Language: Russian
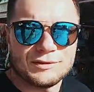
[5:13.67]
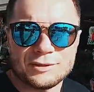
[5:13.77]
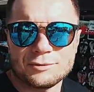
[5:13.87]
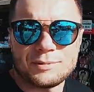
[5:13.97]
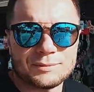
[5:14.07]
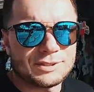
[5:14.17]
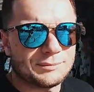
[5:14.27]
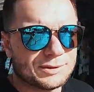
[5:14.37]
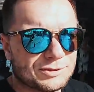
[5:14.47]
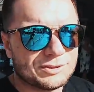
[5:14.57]
Вокруг прям
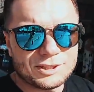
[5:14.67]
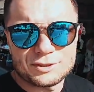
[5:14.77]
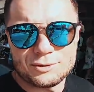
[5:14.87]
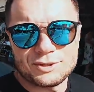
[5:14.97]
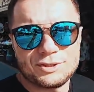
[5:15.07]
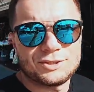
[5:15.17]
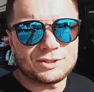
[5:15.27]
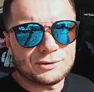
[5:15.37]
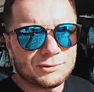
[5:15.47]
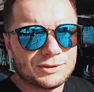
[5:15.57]
самое, что ни на есть
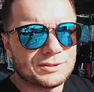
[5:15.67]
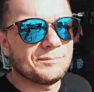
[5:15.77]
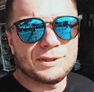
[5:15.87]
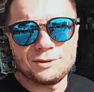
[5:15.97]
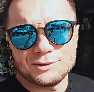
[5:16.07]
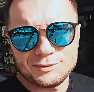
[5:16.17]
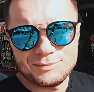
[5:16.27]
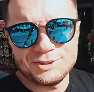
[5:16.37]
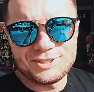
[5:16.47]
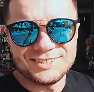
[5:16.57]
туристическая улица улице, батон бич.